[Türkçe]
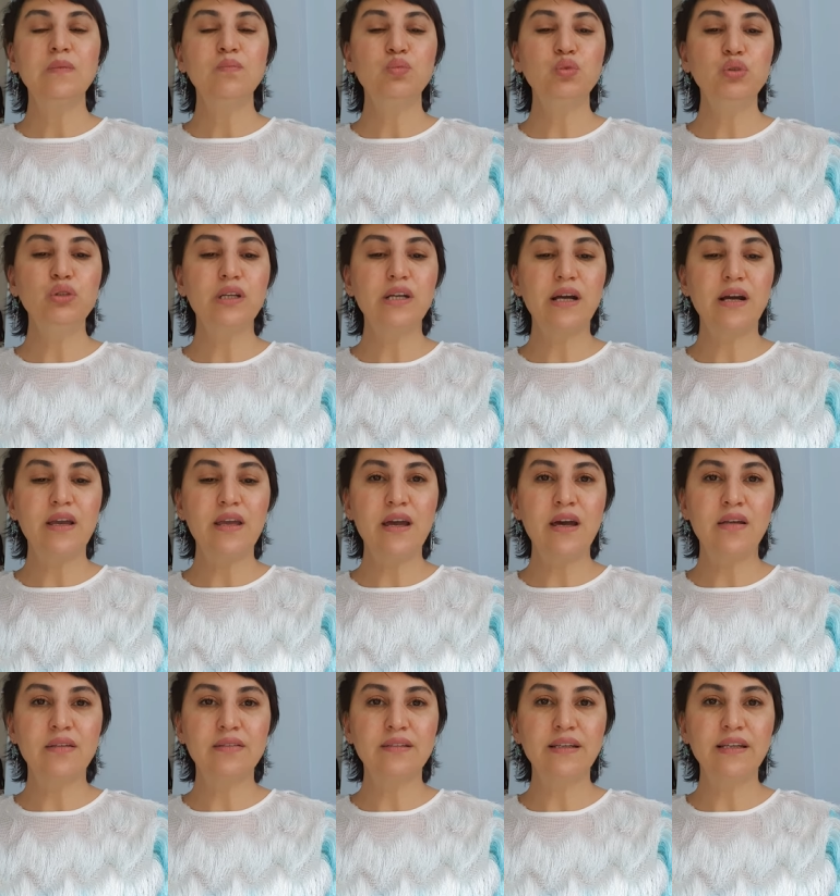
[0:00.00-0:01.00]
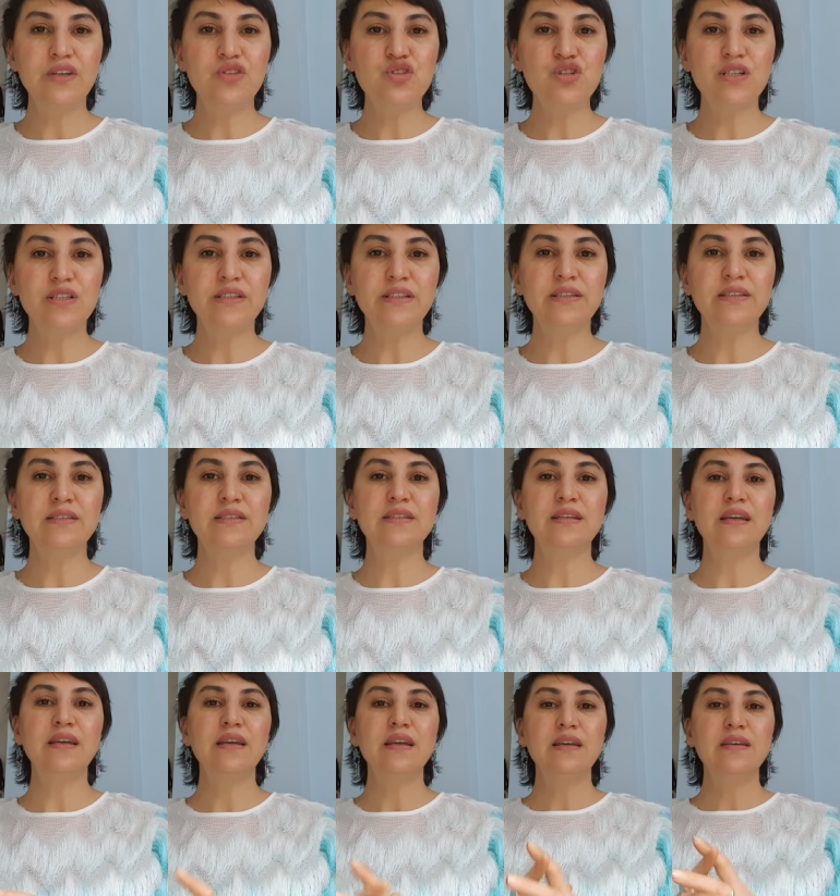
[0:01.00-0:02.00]
Bunları hayata
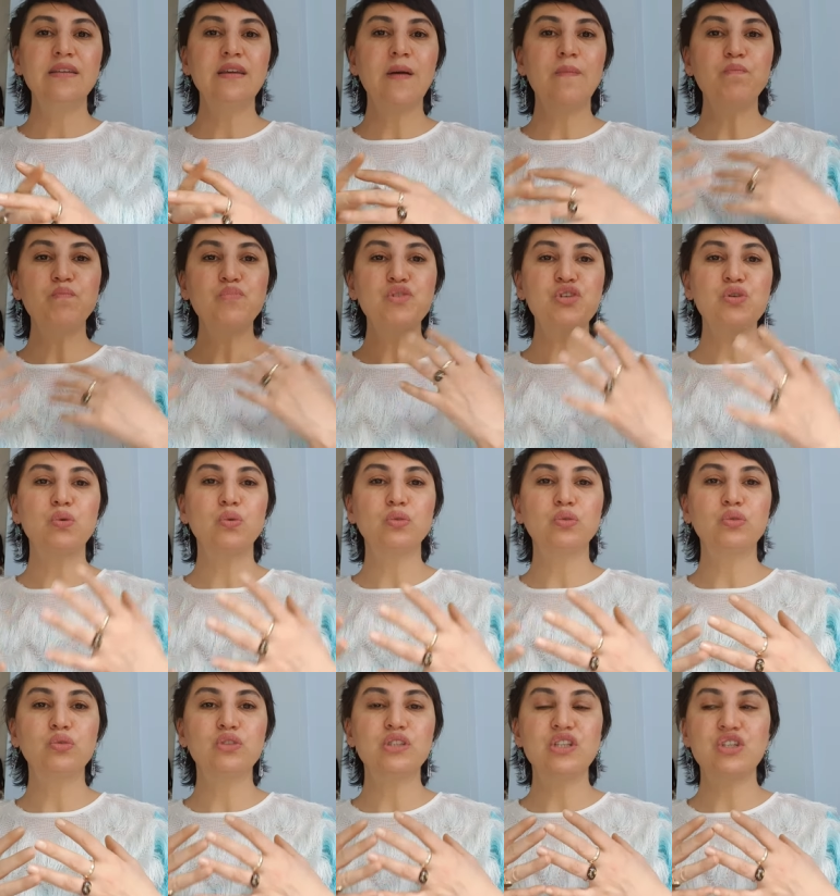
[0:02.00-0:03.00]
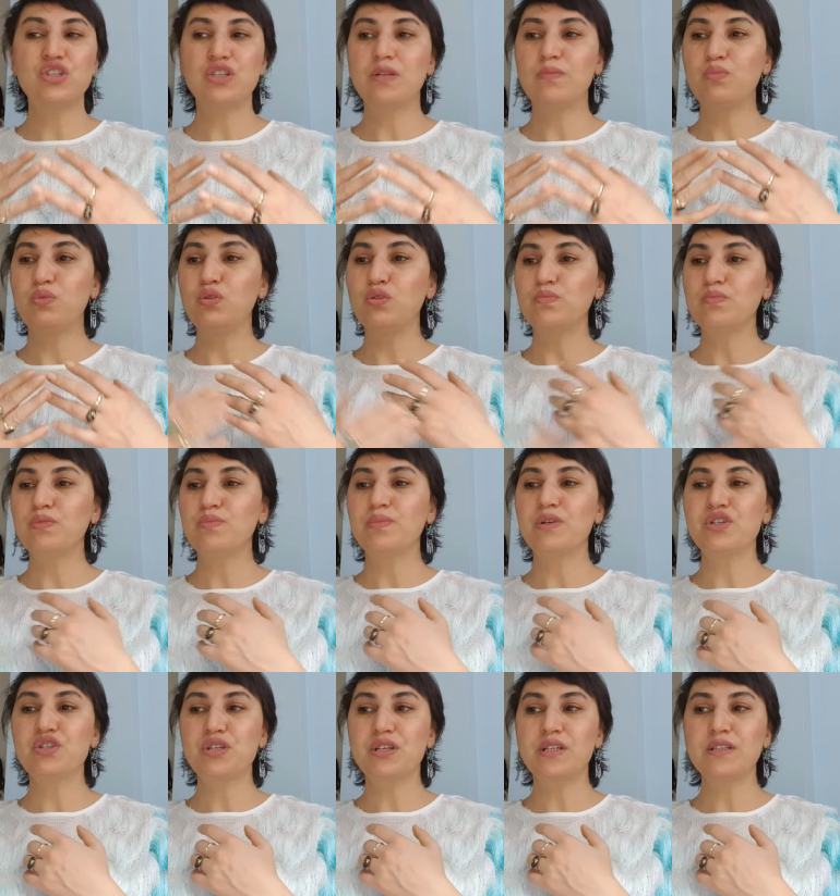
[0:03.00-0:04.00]
geçirdiğinizde yapmış olduğunuz işte büyük bir
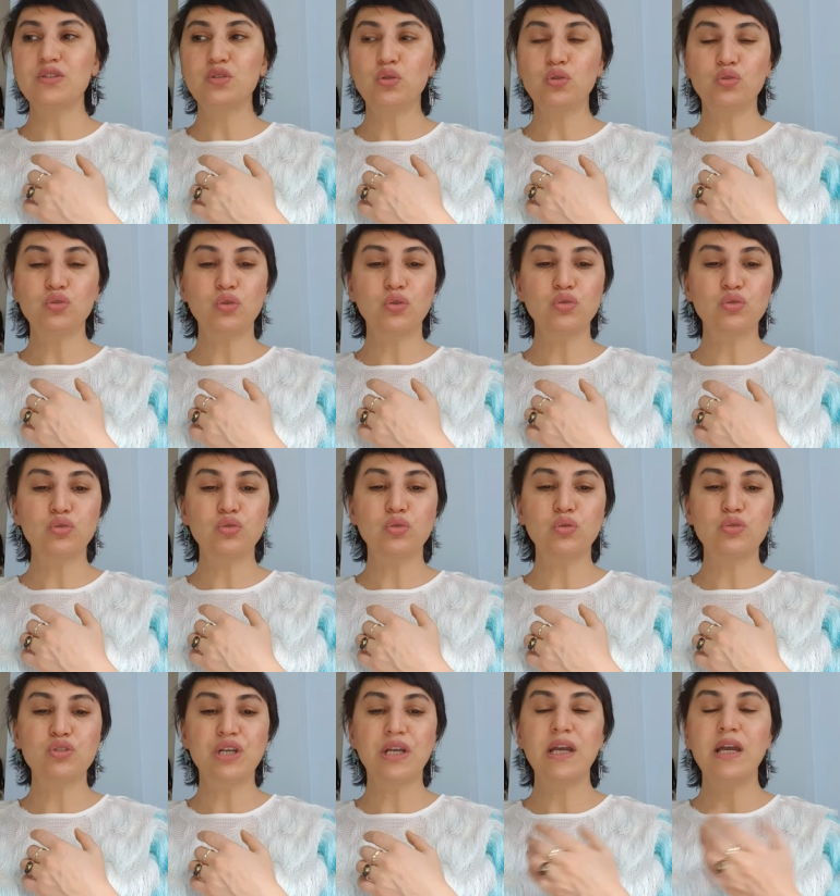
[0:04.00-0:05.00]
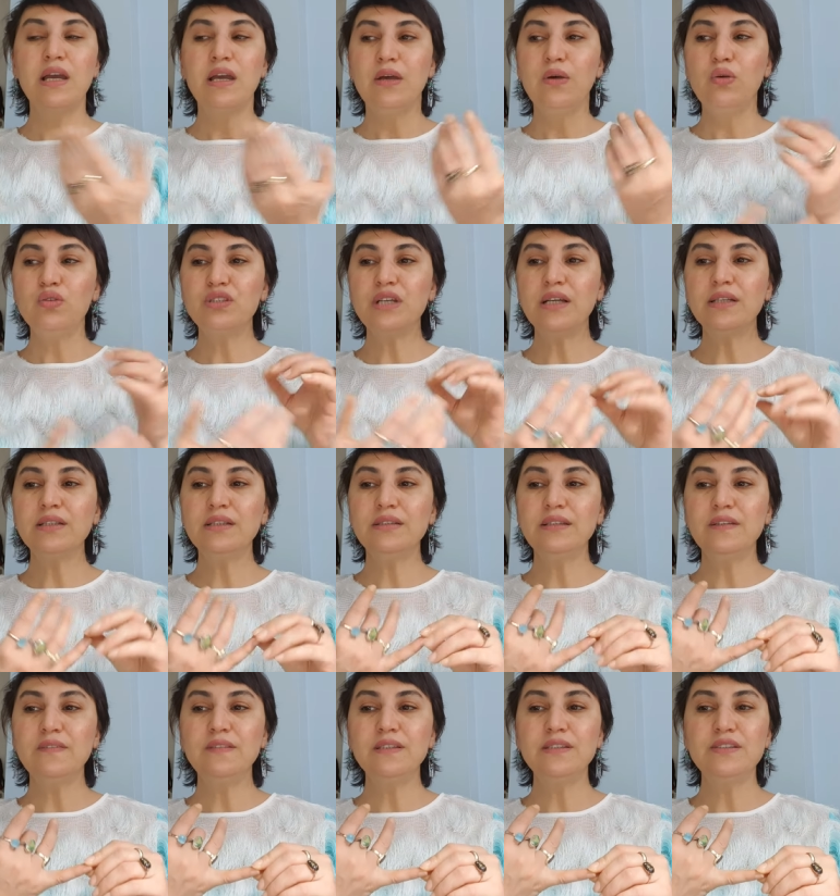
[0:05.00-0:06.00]
başarı söz konusu olacak. Özellikle
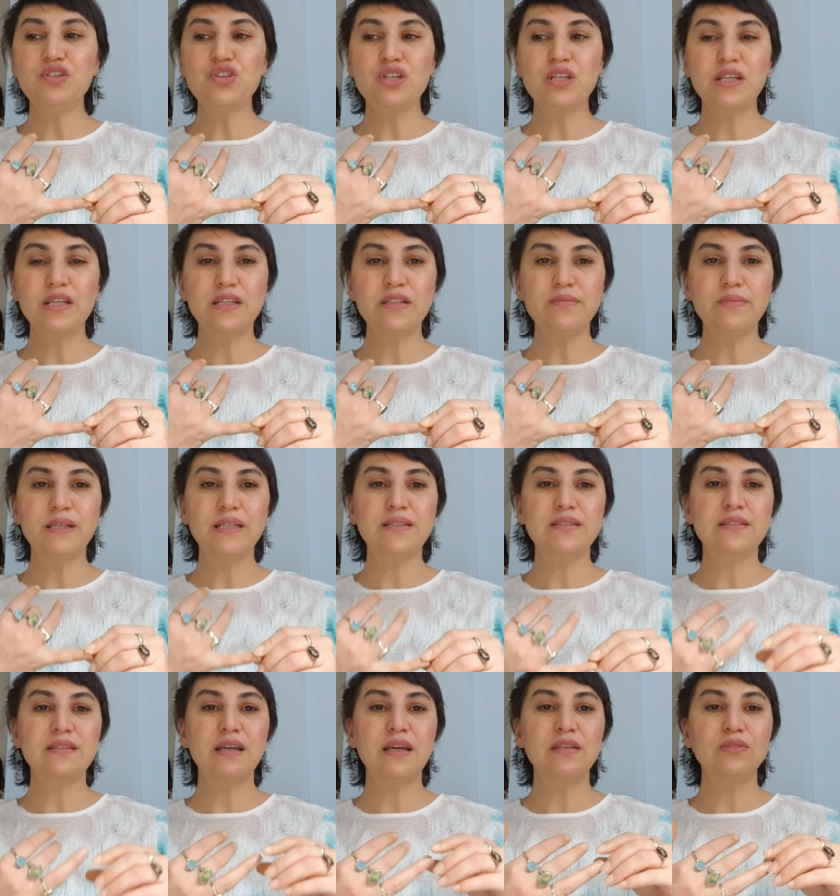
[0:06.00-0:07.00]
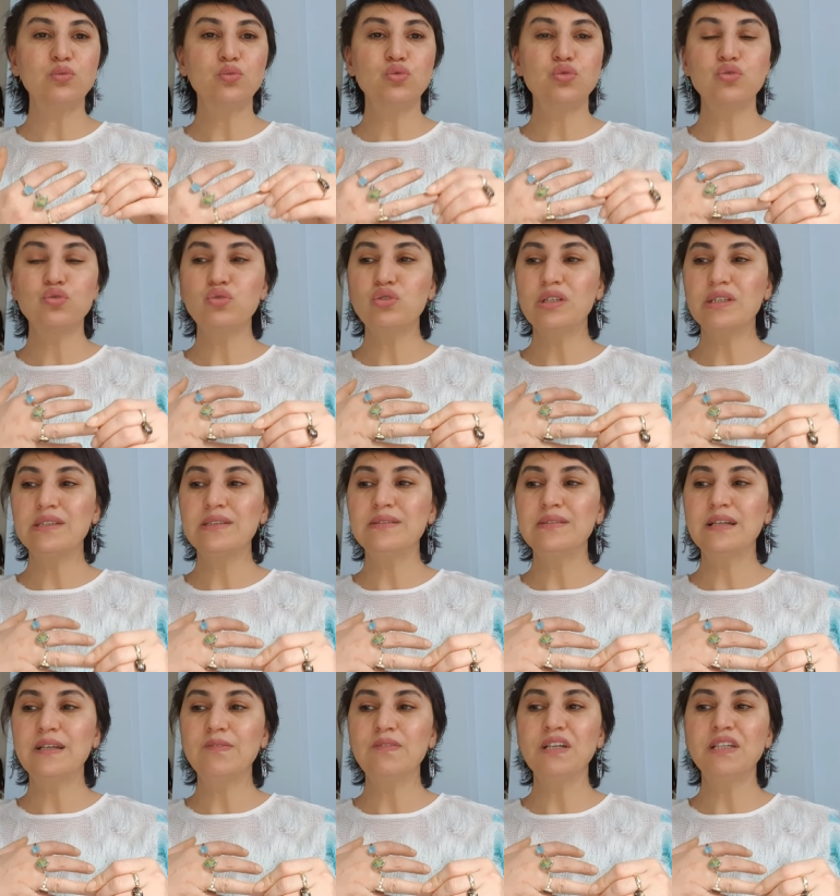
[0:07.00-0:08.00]
devlet işine girmek isteyen, uzun süredir
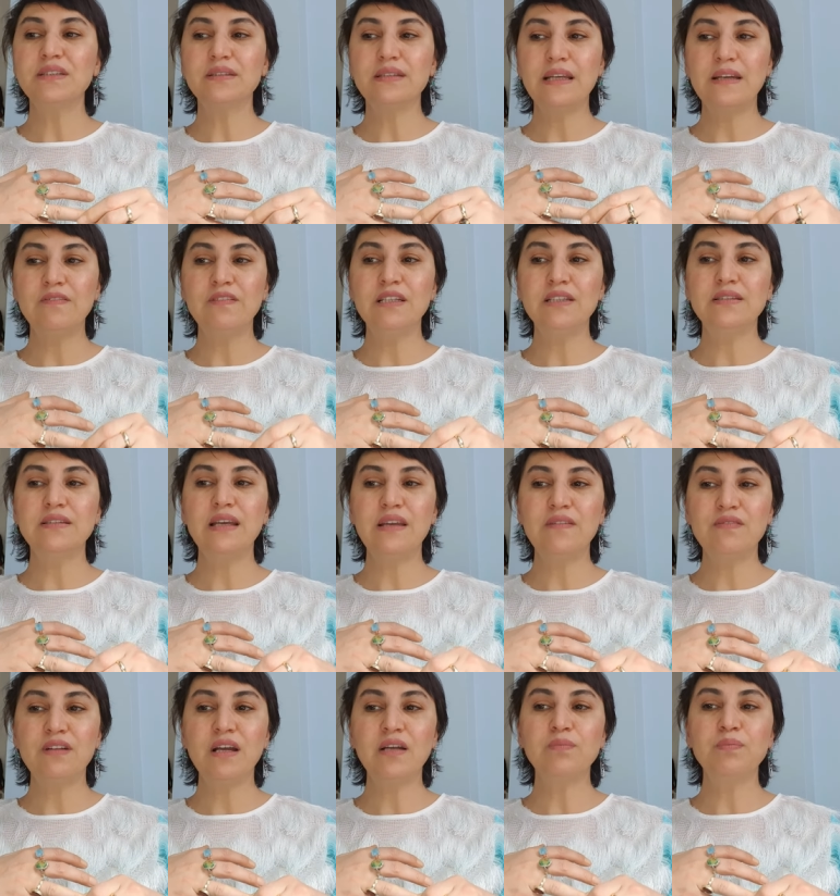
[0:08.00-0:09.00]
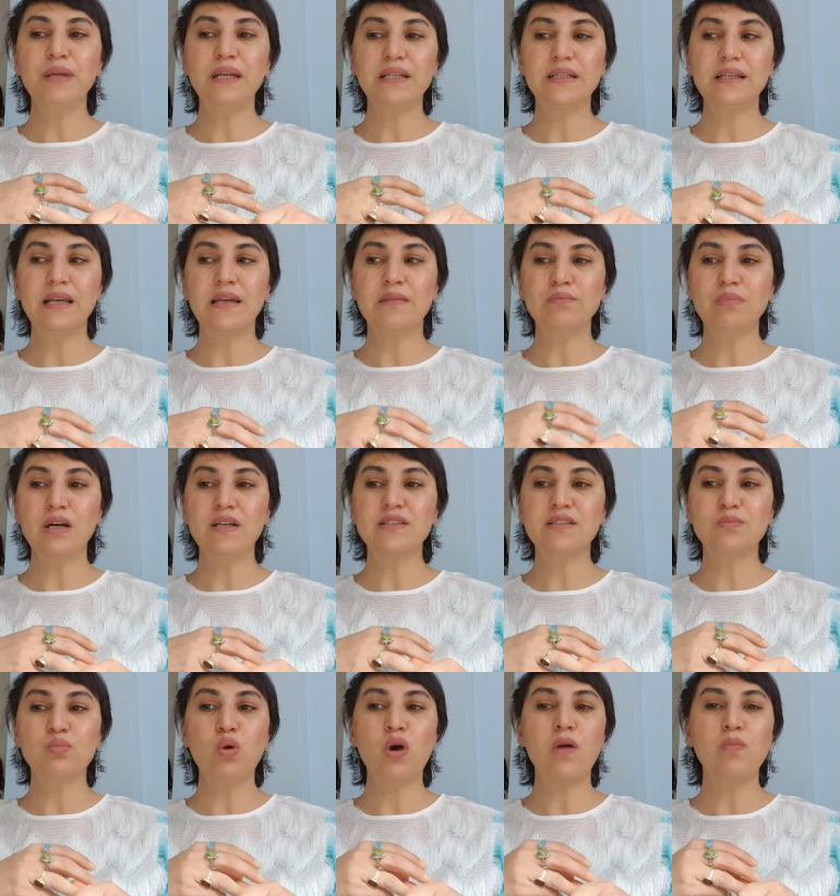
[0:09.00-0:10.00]
devlet devlette evrak bekleyen
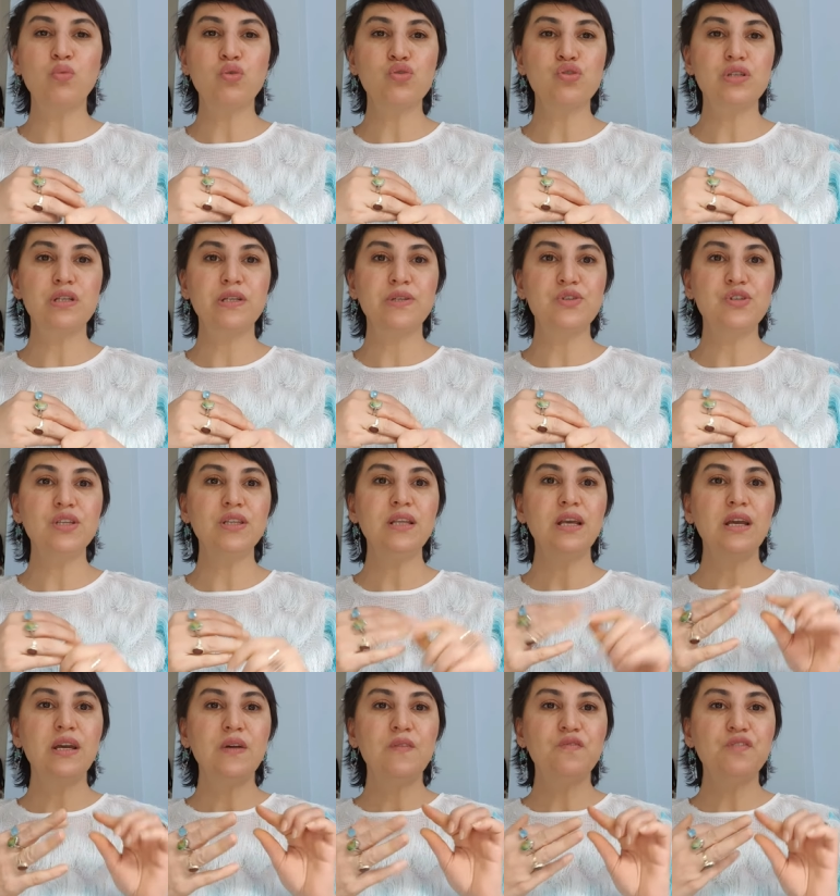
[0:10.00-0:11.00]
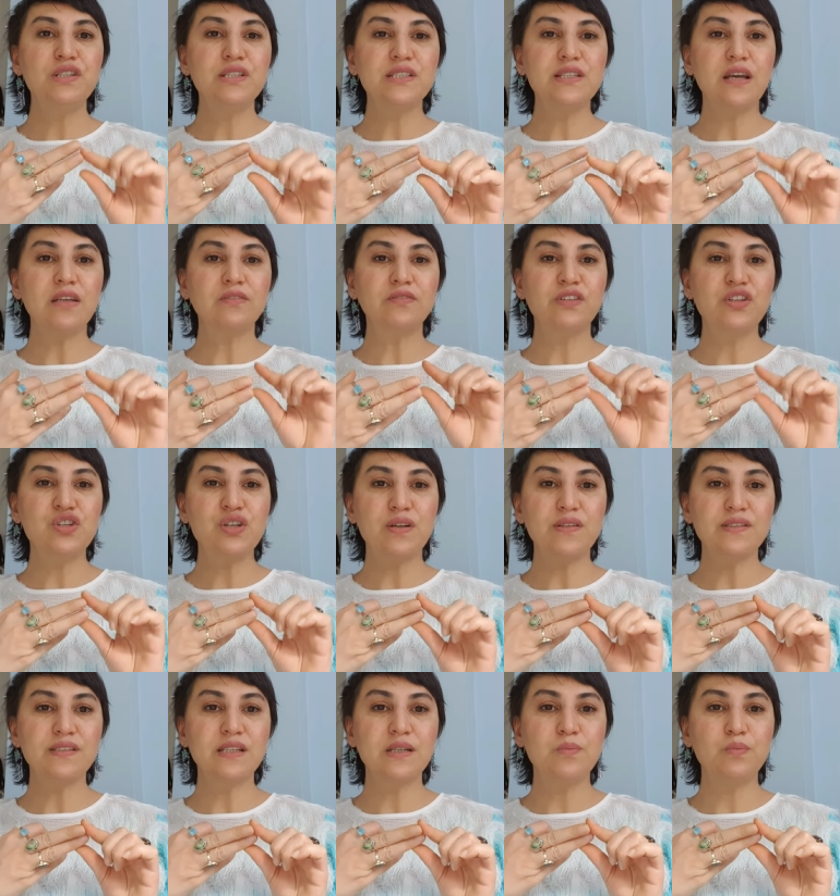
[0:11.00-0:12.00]
bazı boğa burçlar için fırsat ve
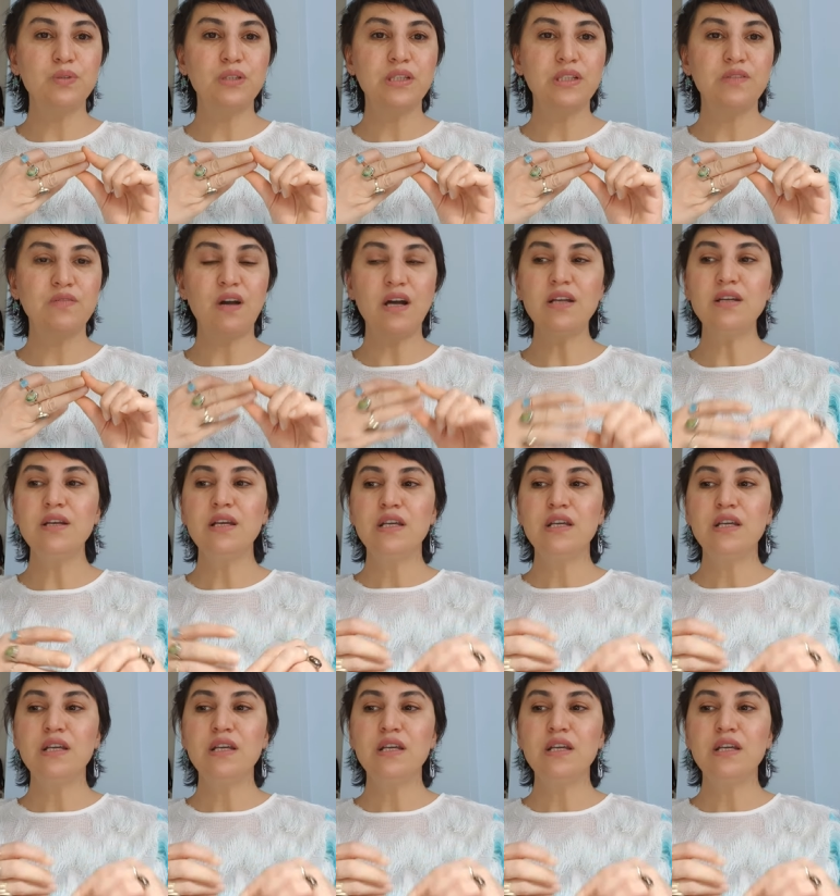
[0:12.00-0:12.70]
şans kapıları var.